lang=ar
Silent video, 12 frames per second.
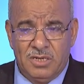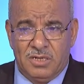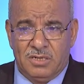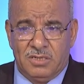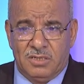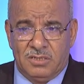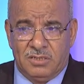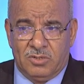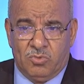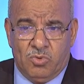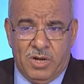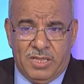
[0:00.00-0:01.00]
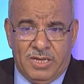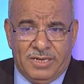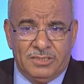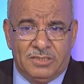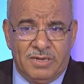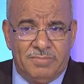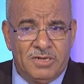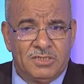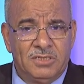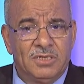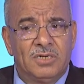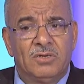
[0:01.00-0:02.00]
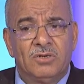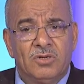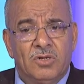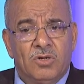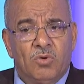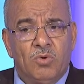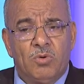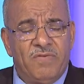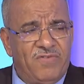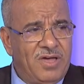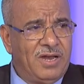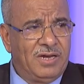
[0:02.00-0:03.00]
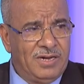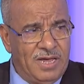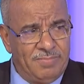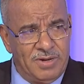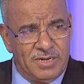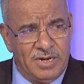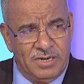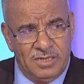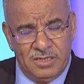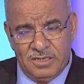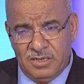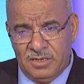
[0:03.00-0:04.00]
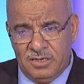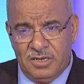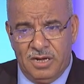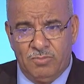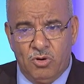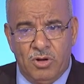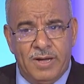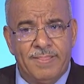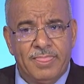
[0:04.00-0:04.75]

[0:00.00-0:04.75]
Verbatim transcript: آه، وهذا يعني تماشيا ووفاء للامانه اللي, اللي نحملها